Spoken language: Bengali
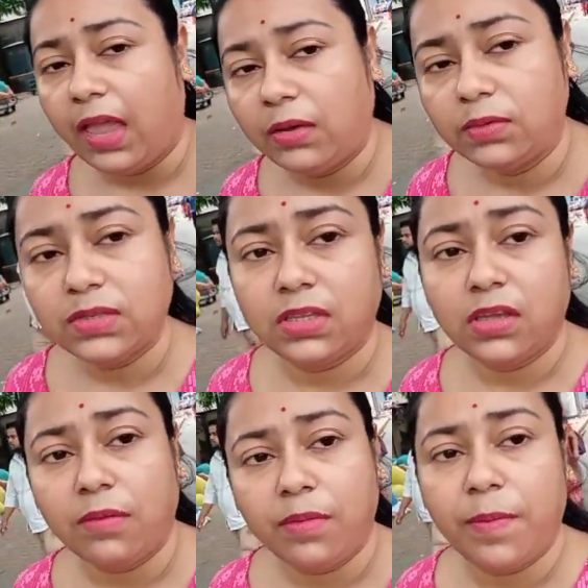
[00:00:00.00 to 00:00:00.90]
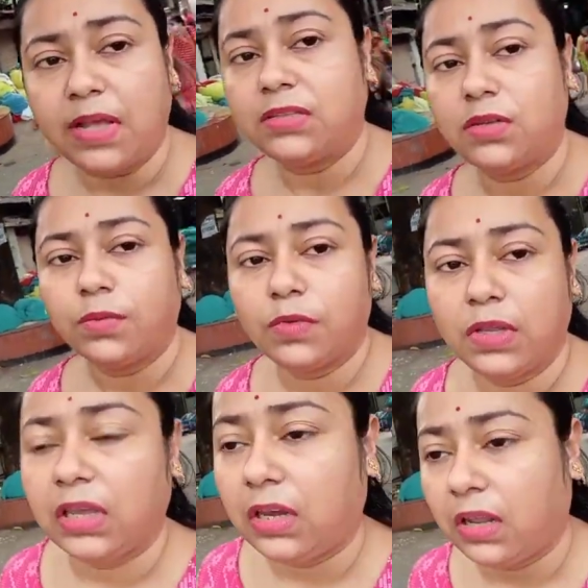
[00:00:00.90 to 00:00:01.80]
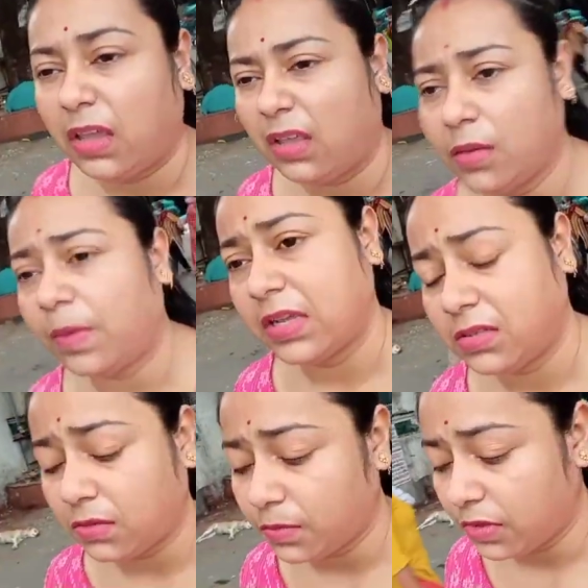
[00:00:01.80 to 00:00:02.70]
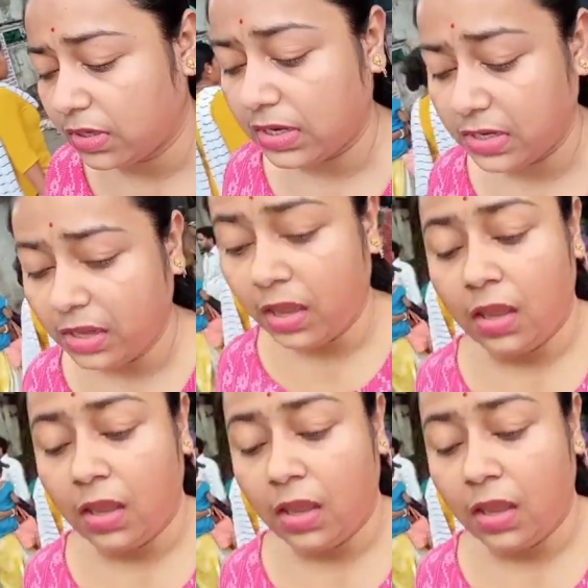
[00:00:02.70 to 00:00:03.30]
এখন যেতে হবে পাঁচ নম্বর গেটে তো পাঁচ নম্বর গেটেই